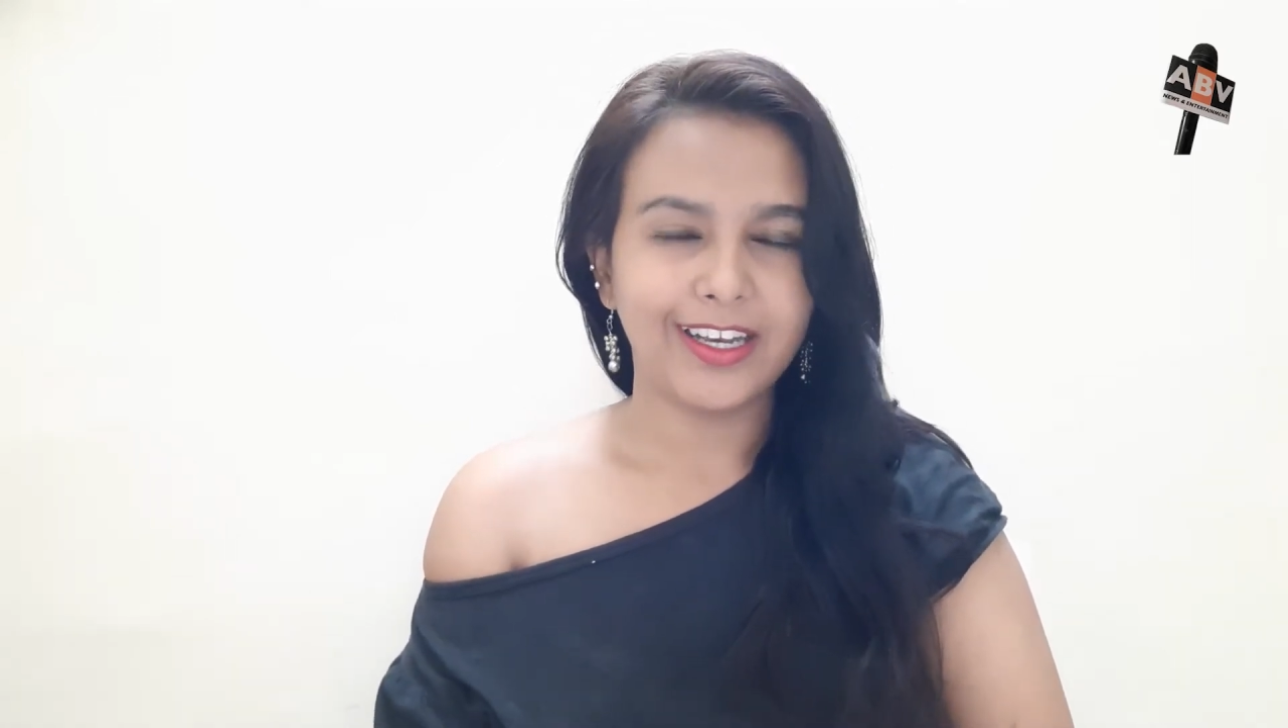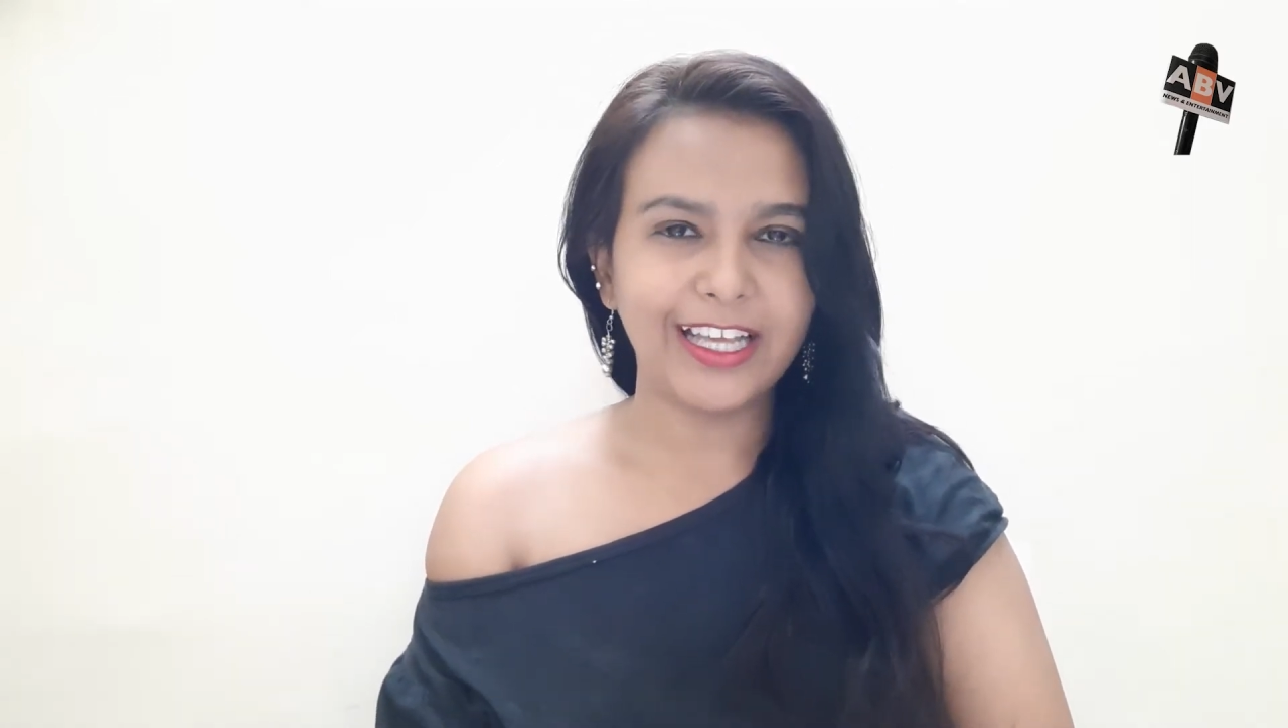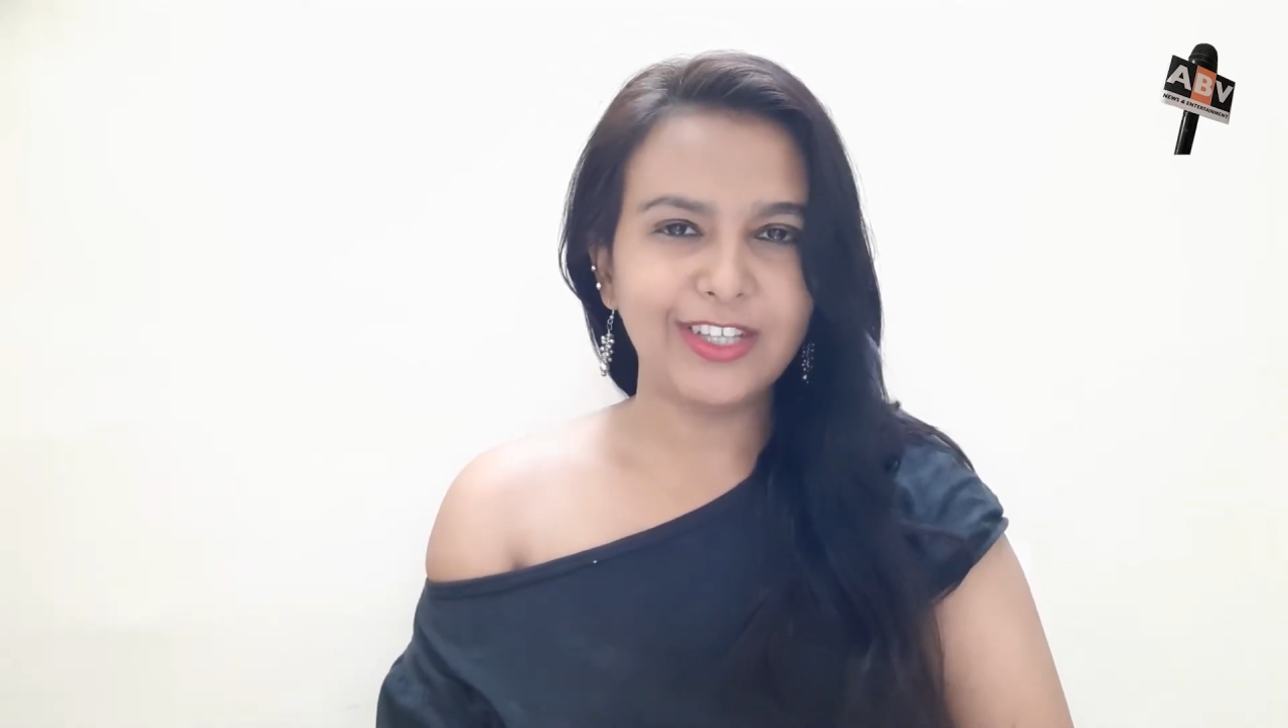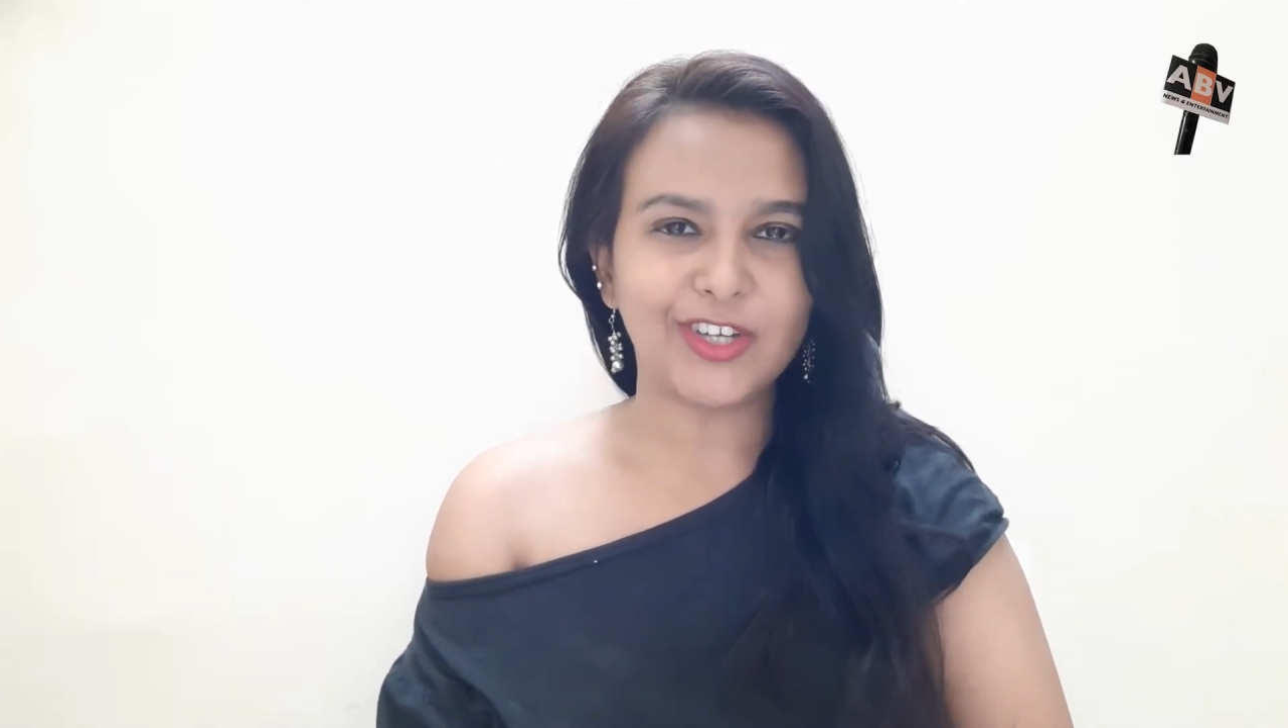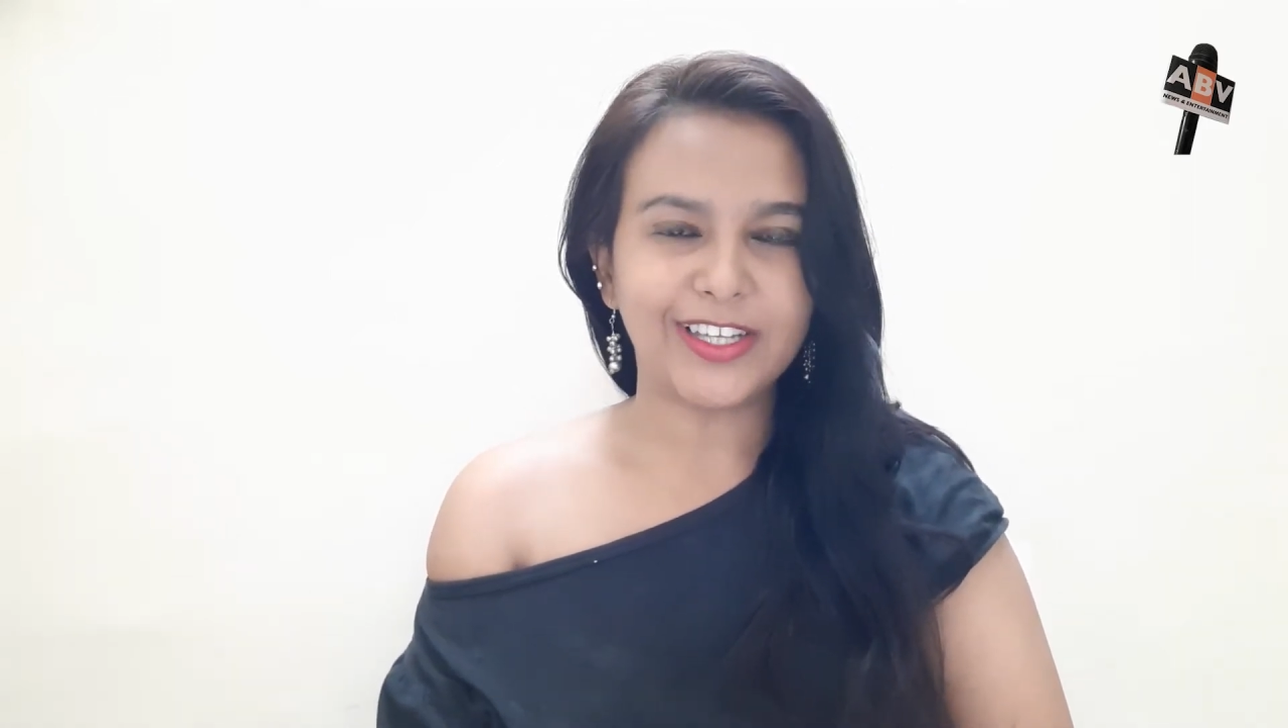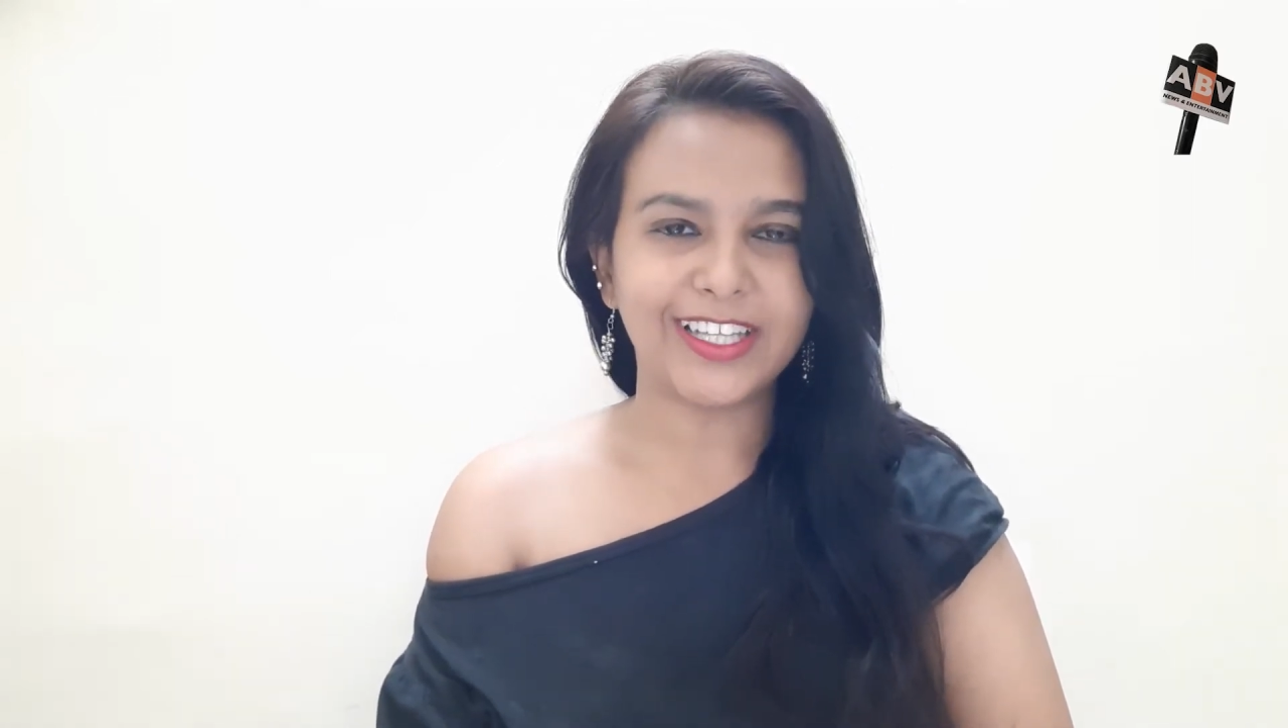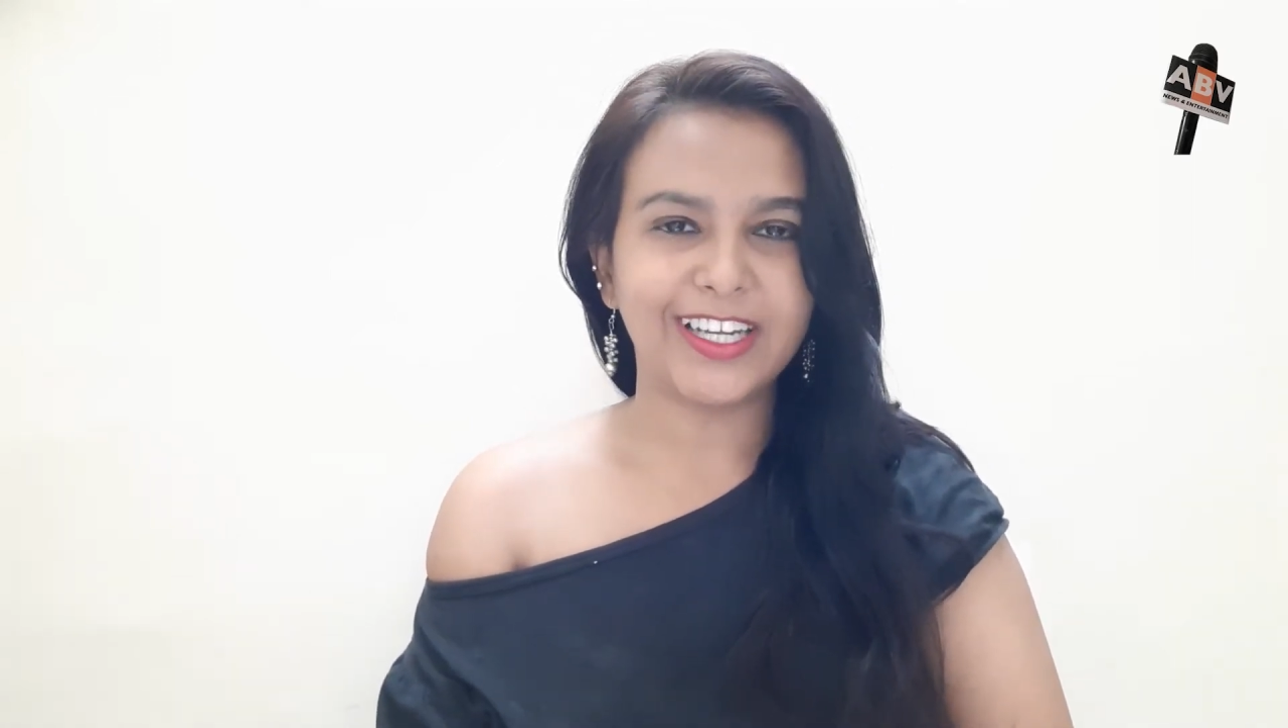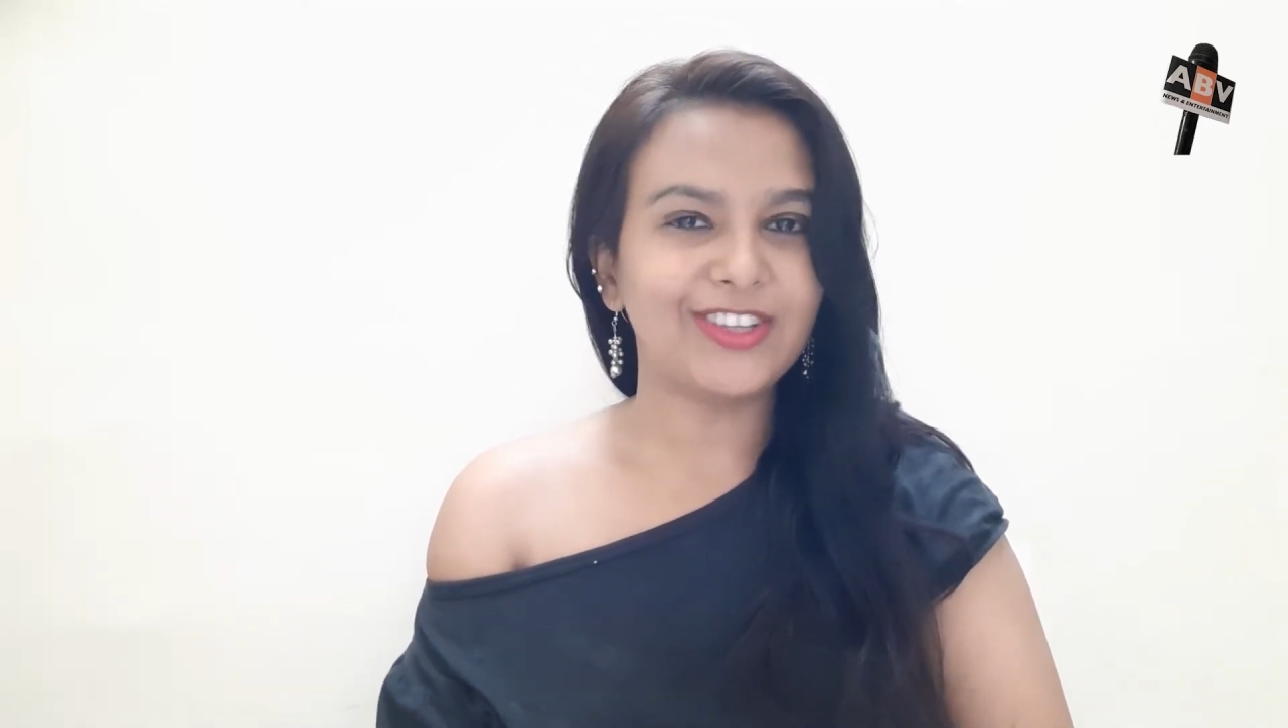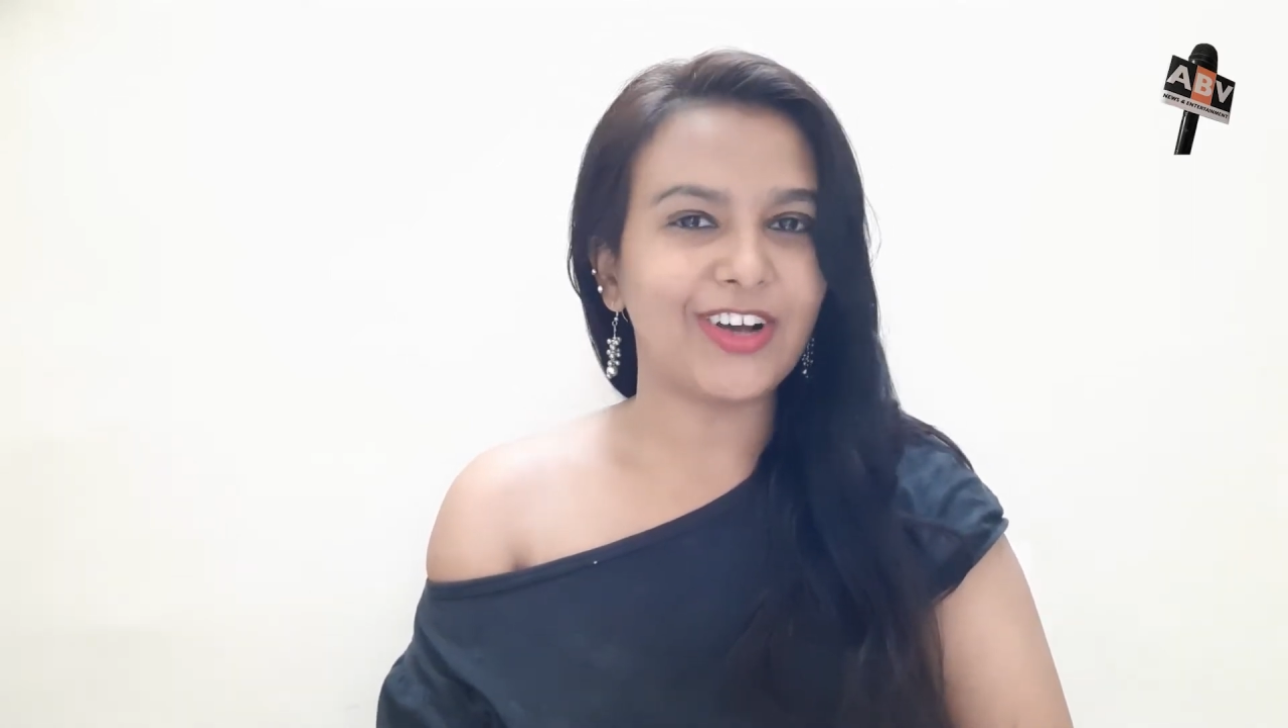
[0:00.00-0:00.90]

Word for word: नहीं जानते ना